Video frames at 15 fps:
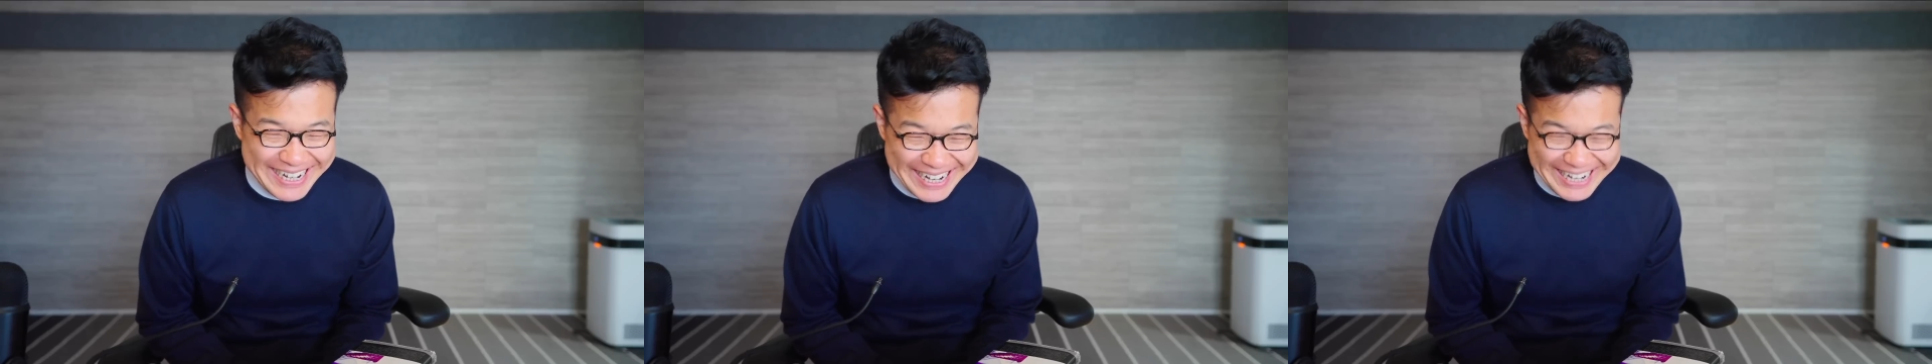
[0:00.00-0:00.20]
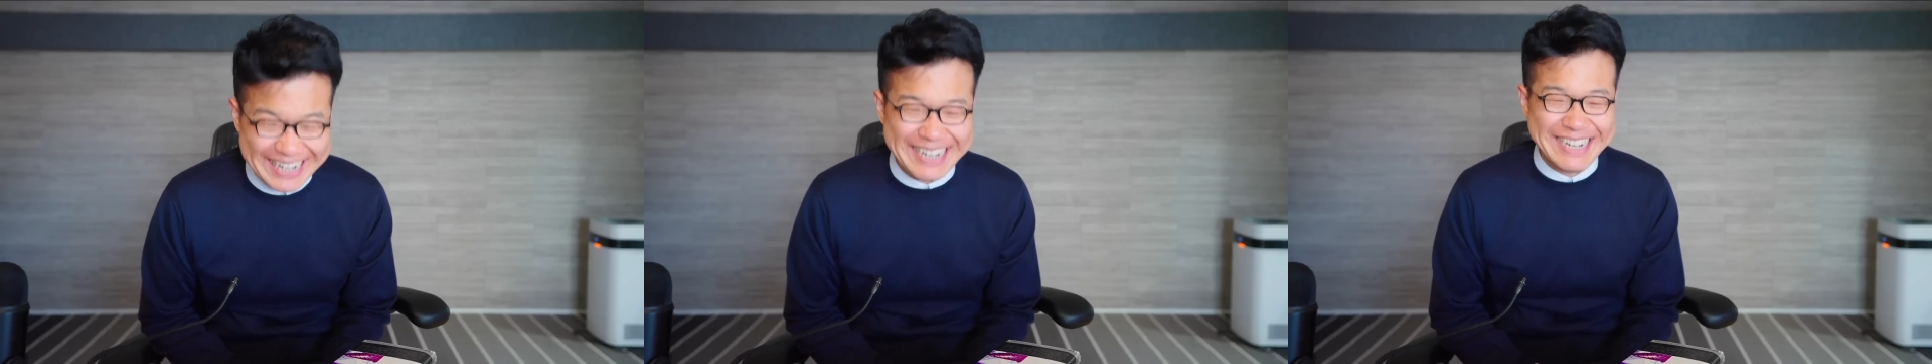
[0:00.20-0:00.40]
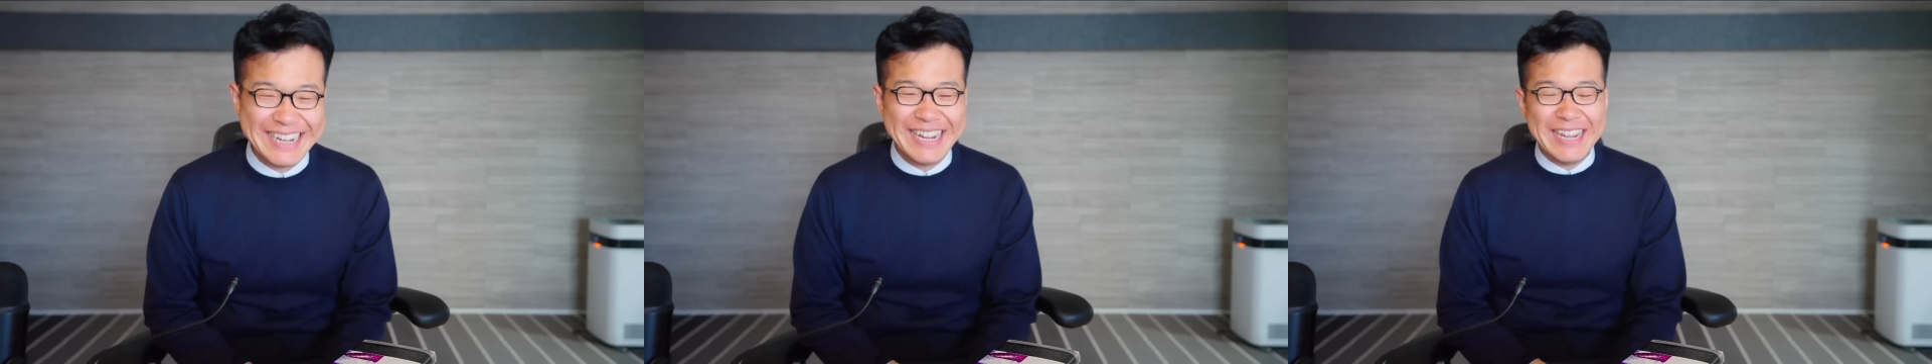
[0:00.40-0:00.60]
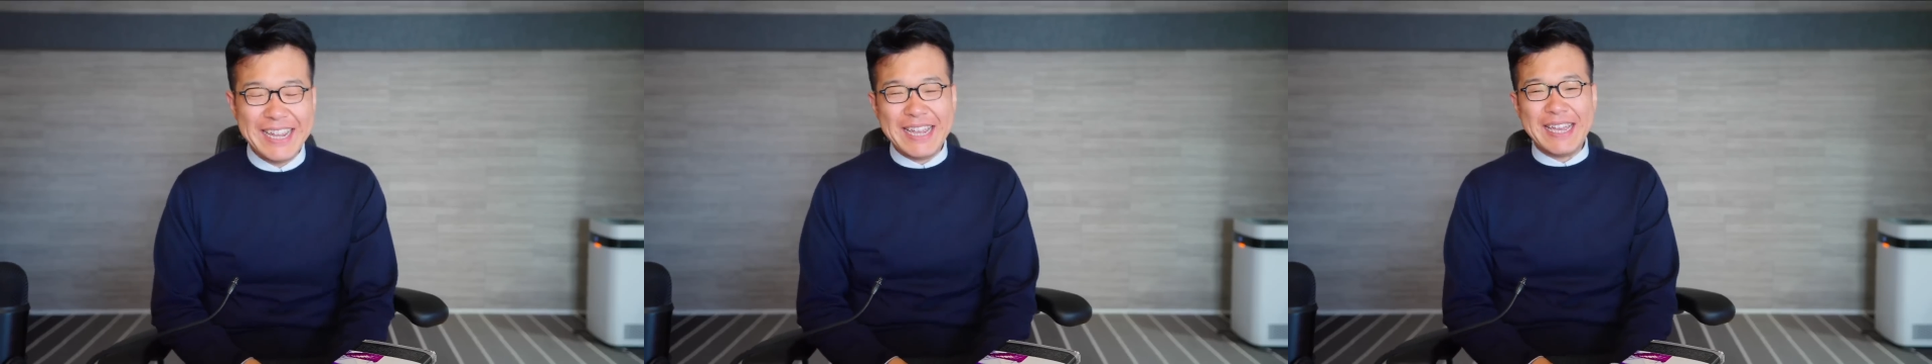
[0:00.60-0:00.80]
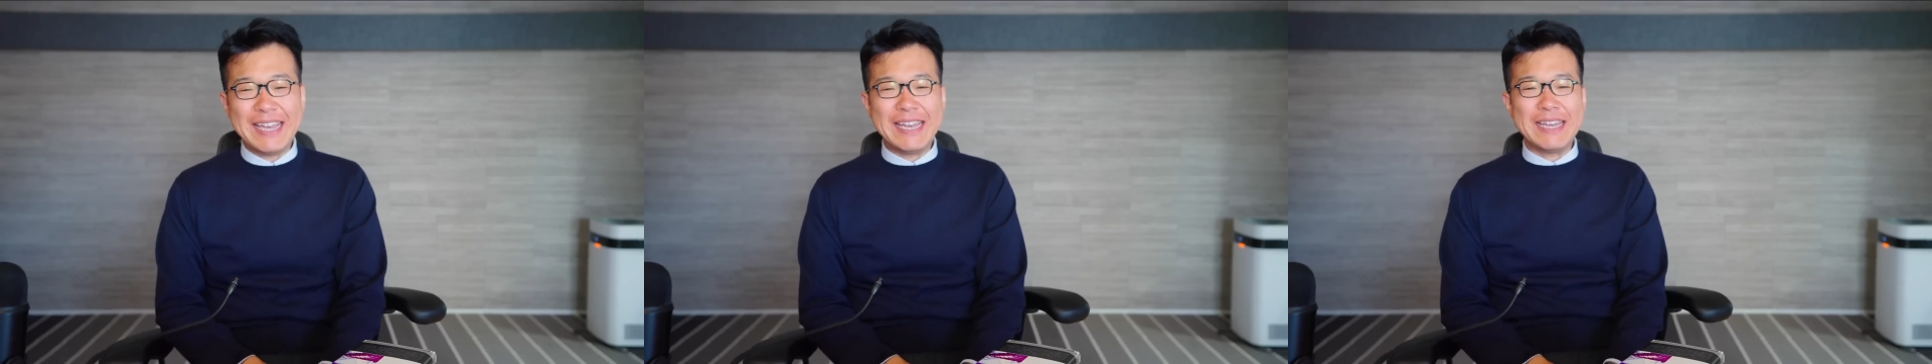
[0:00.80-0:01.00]
はい。こ
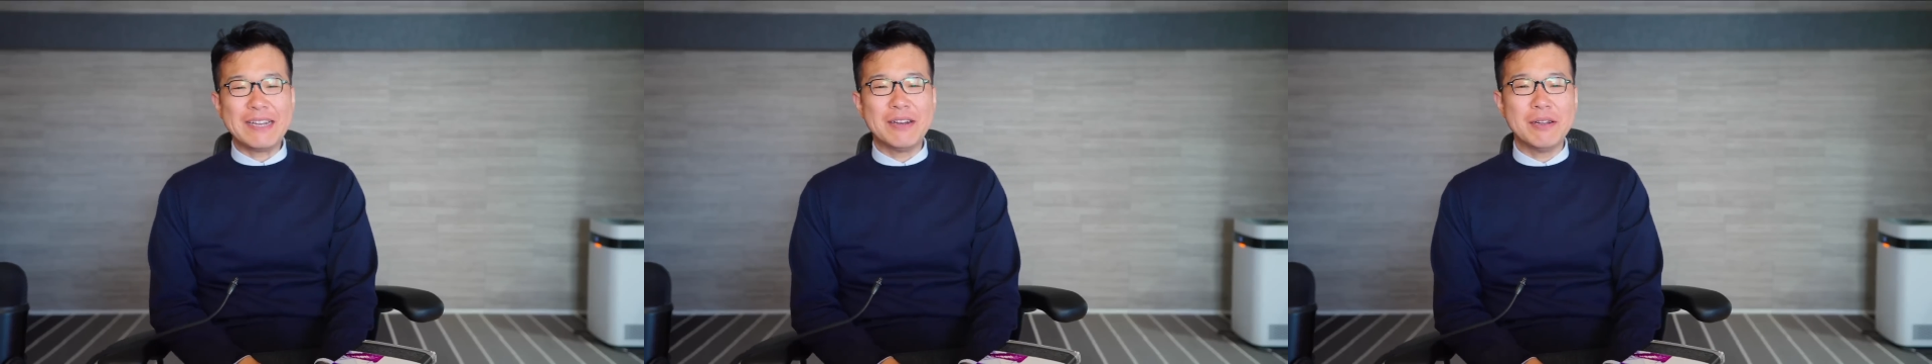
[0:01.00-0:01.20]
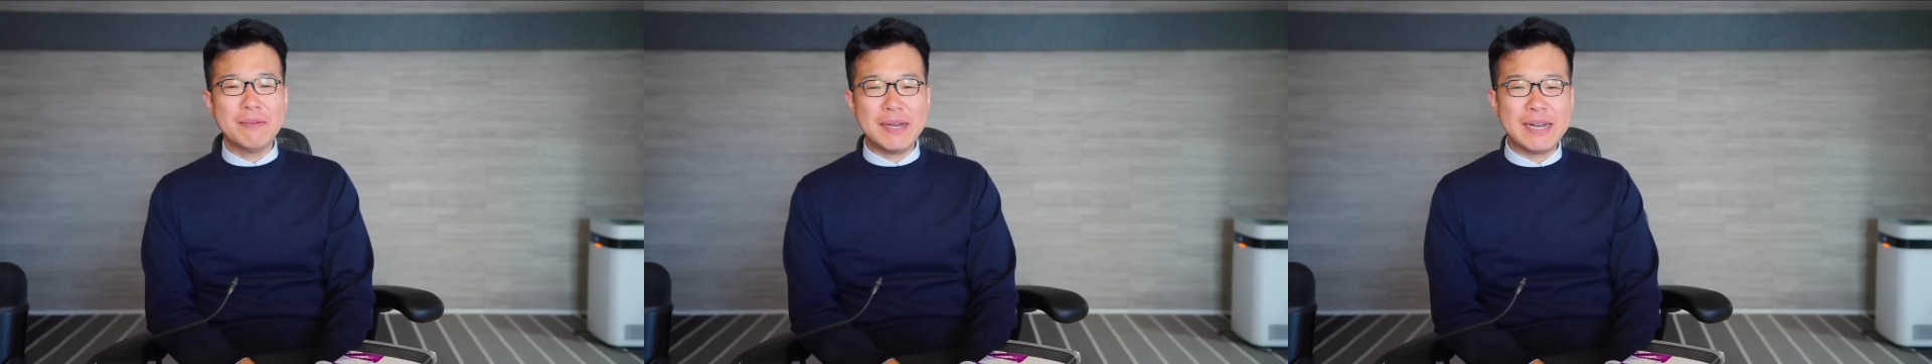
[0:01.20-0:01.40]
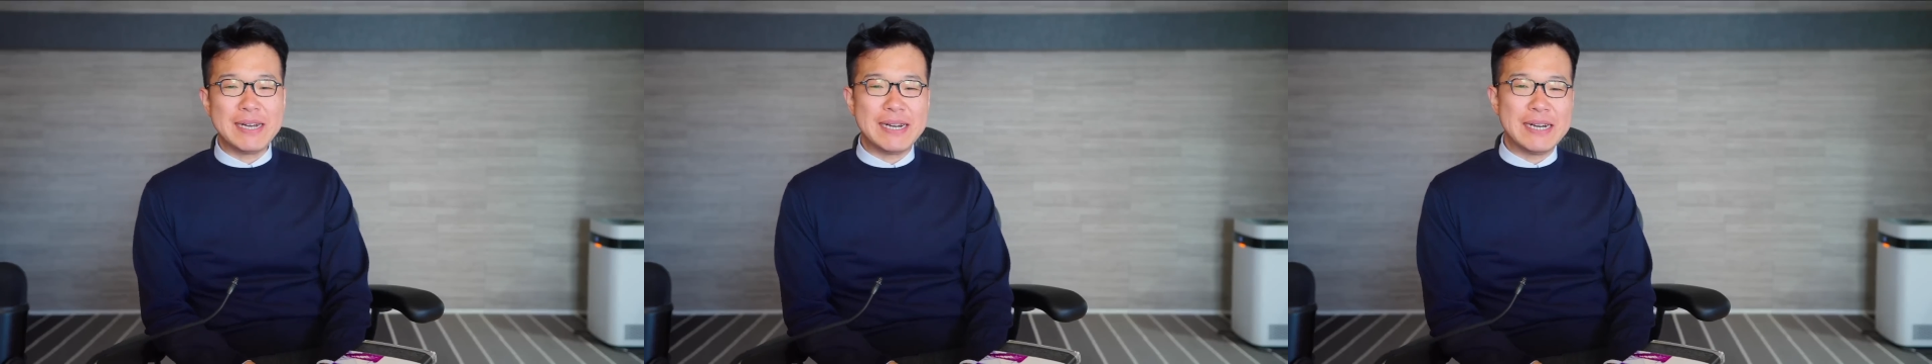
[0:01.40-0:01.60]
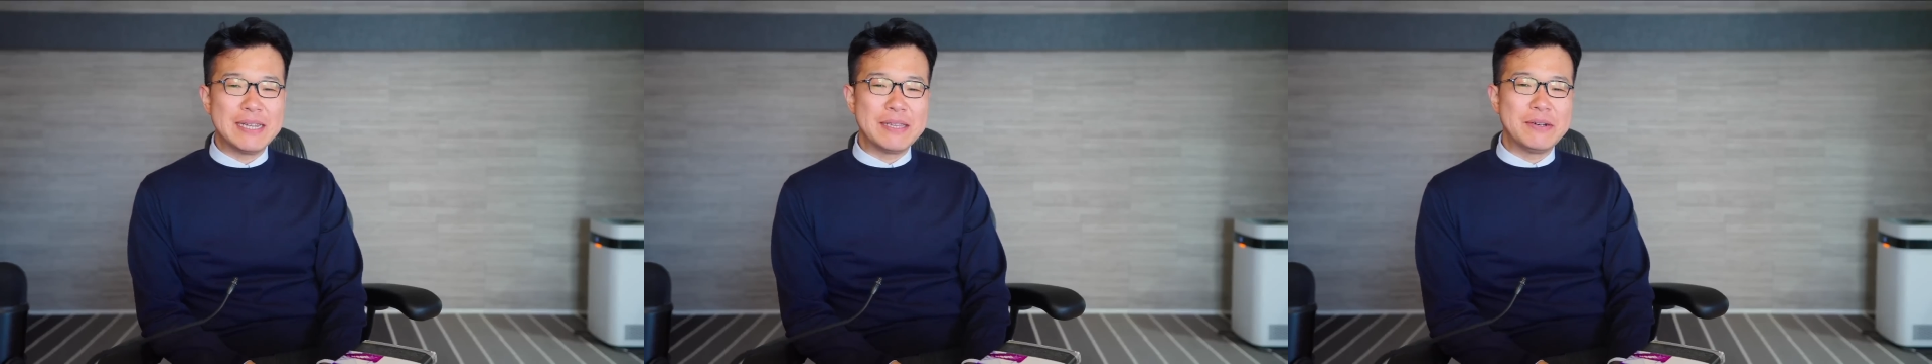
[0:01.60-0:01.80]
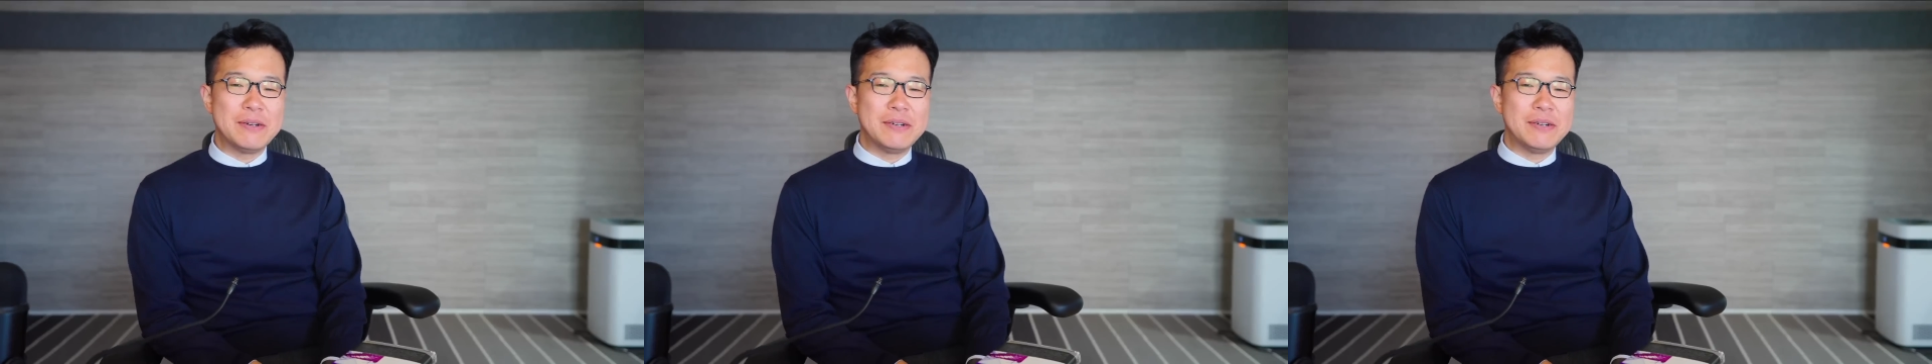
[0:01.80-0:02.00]
れまあ、